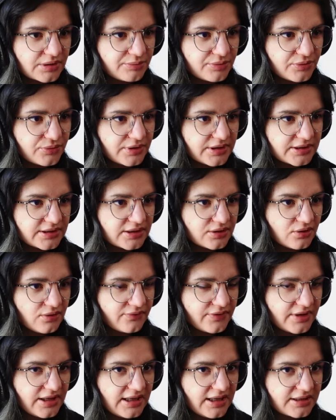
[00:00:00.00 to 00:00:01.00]
były te
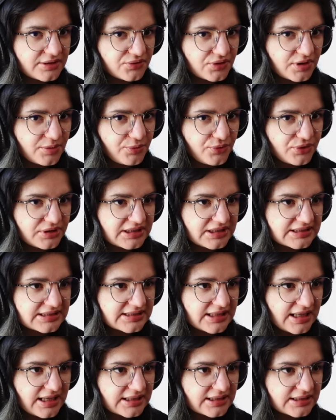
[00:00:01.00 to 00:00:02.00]
nowe, a które były te
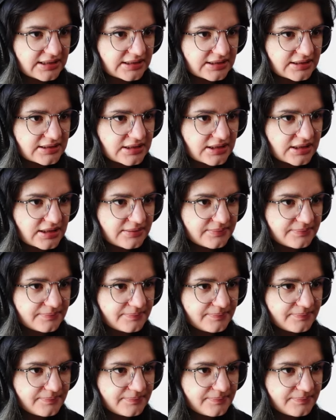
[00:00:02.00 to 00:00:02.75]
stare, także...